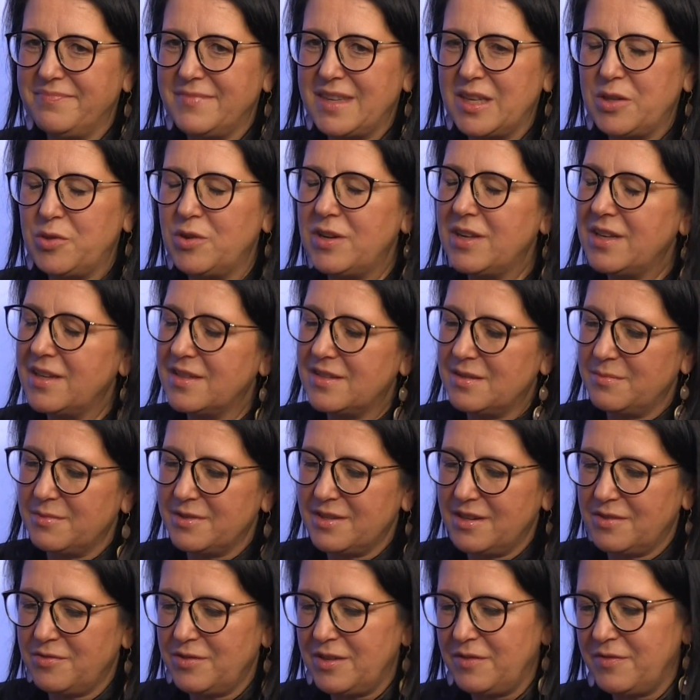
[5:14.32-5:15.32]
natürlich, jetzt haben wir
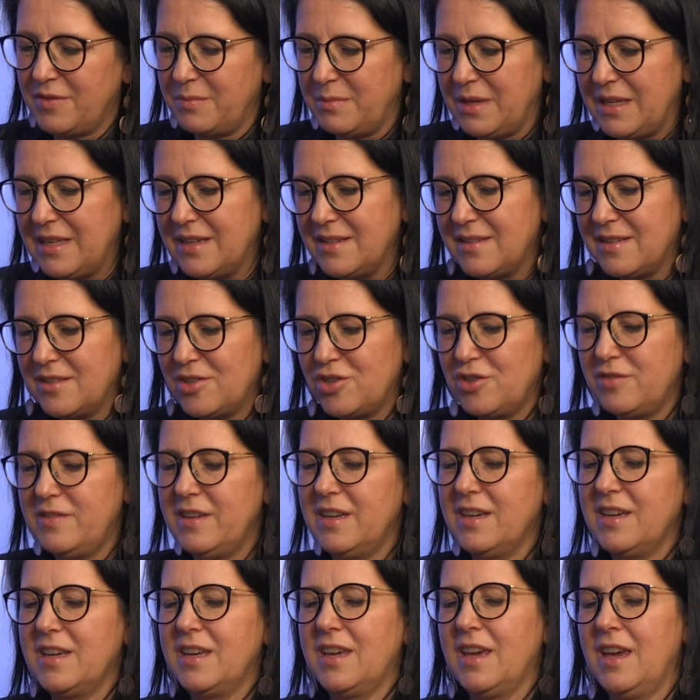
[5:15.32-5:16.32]
gesagt, für die Familie ist es
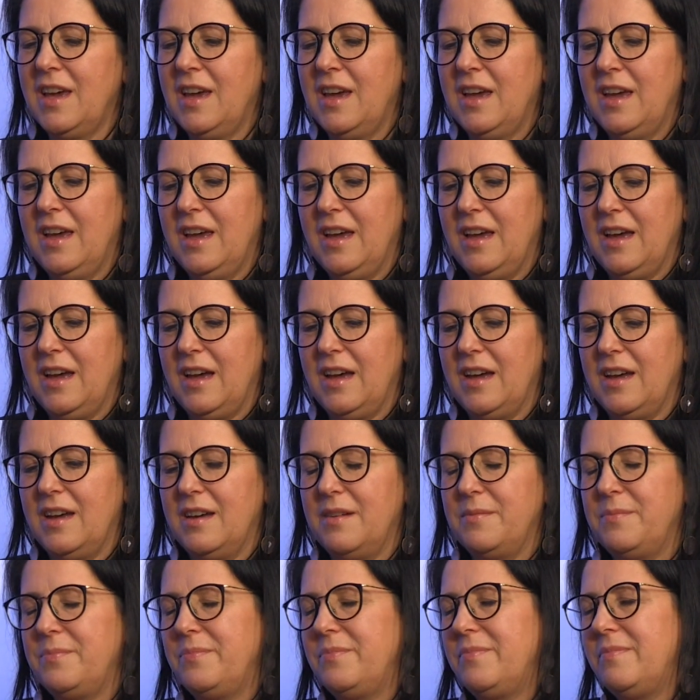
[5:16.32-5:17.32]
schwierig.
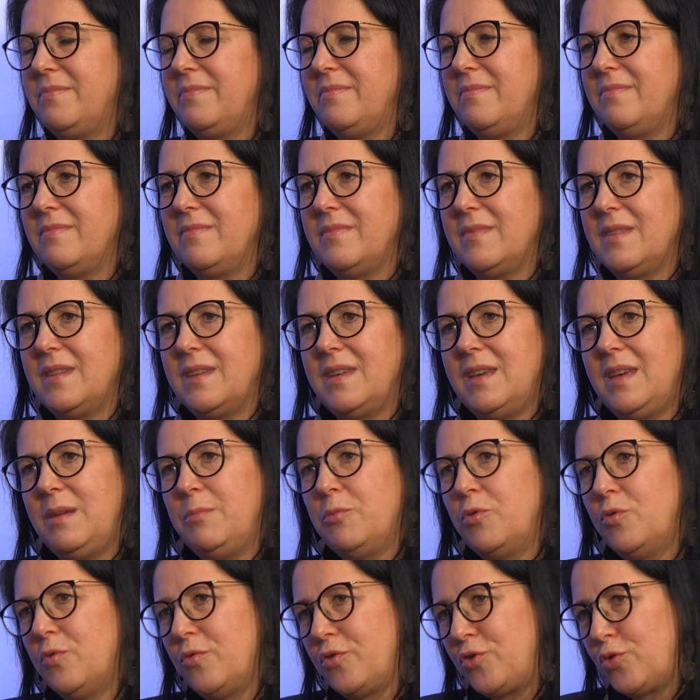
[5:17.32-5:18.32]
Äh,
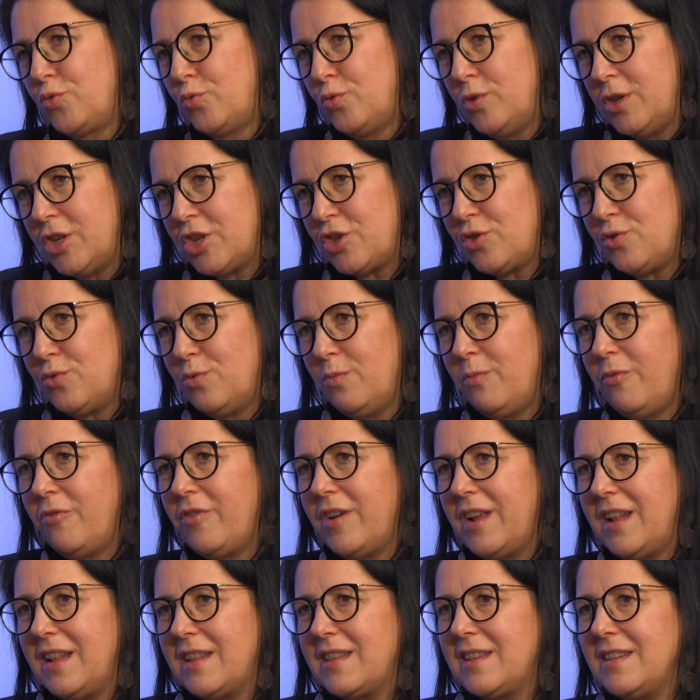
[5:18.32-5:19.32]
Im schulischen
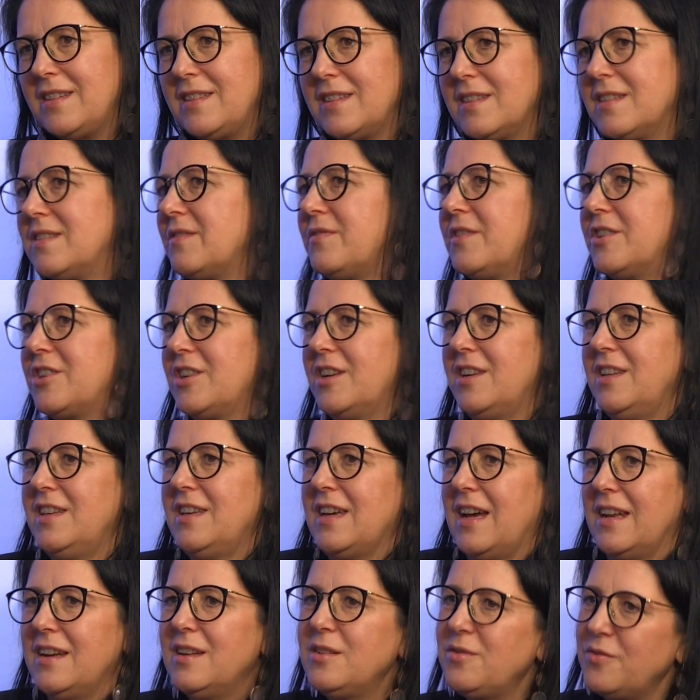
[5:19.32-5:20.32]
Umfeld ist es
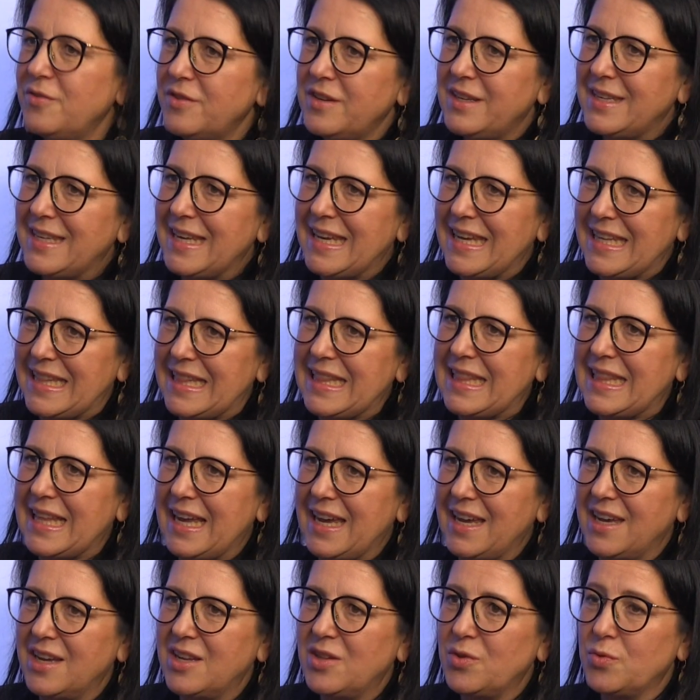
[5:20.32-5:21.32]
wahrscheinlich auch nicht für jeden
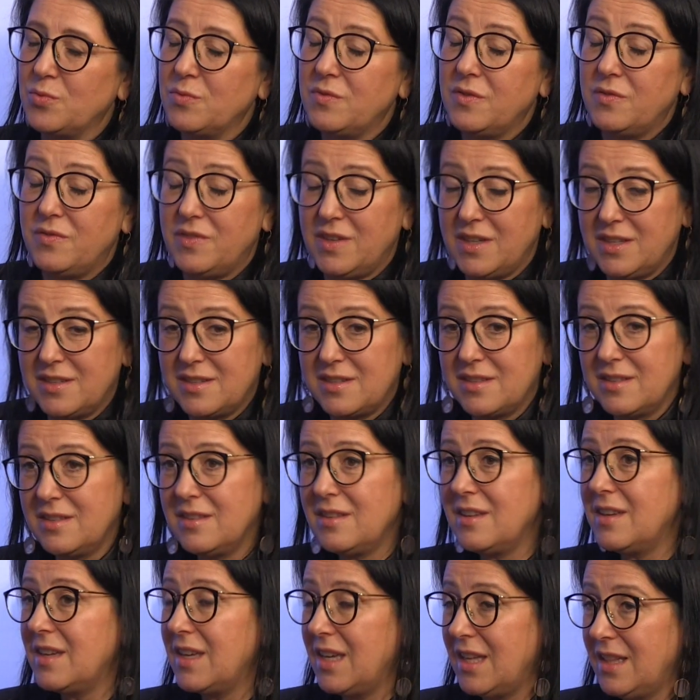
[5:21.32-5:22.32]
leicht. Und wir
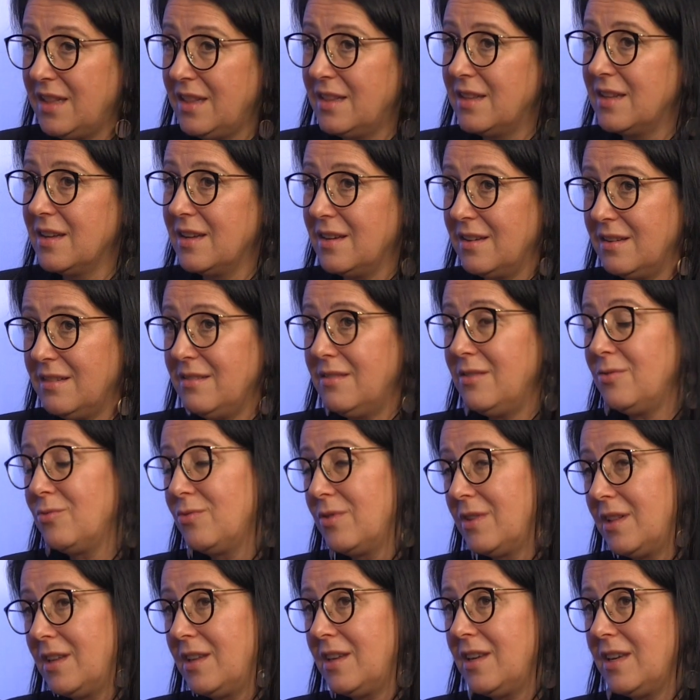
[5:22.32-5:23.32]
wissen, Kinder,
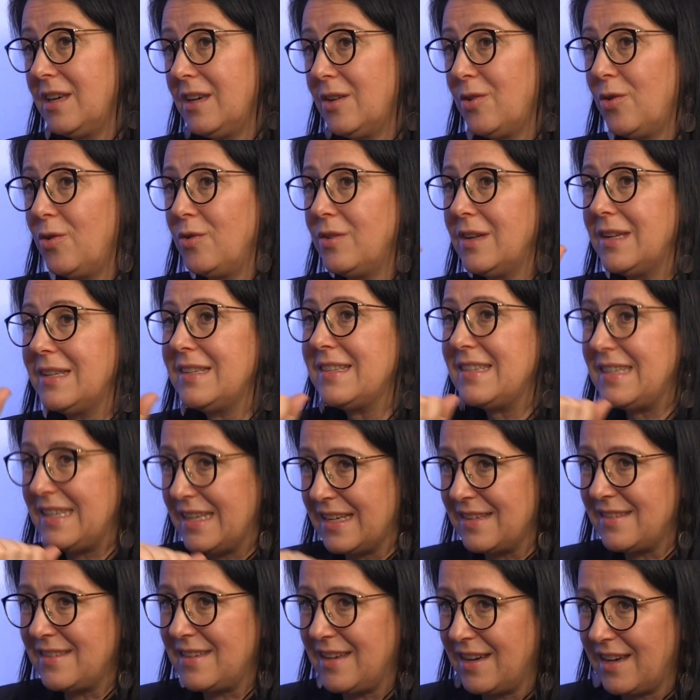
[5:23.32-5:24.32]
Jugendliche können
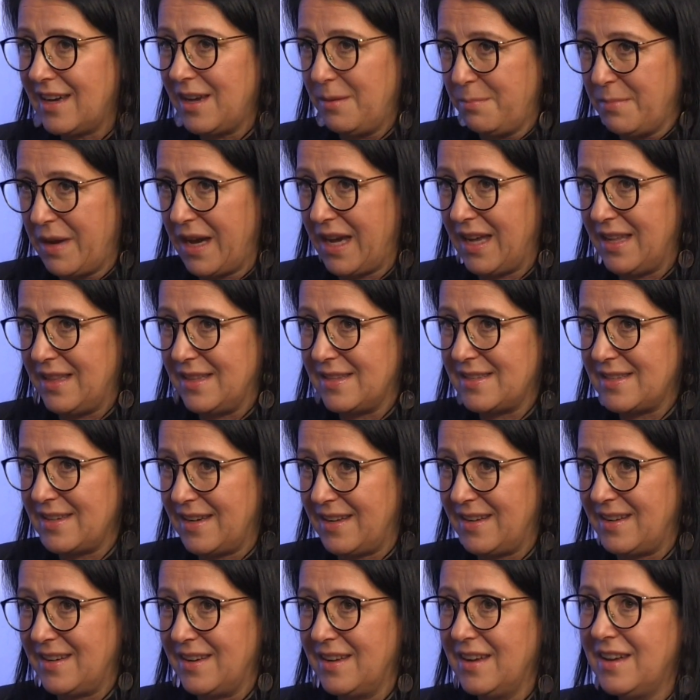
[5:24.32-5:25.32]
sehr, sehr gemein
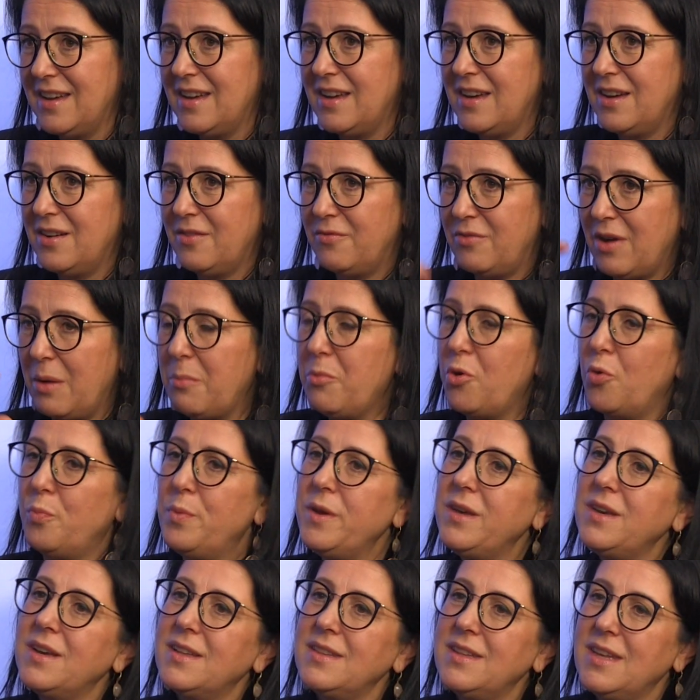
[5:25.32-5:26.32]
sein. War
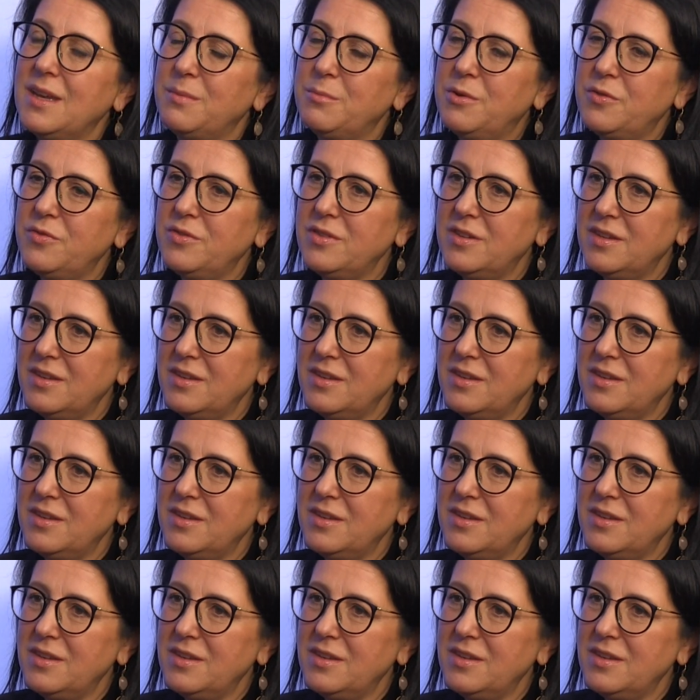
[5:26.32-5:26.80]
Mobbing ein Thema für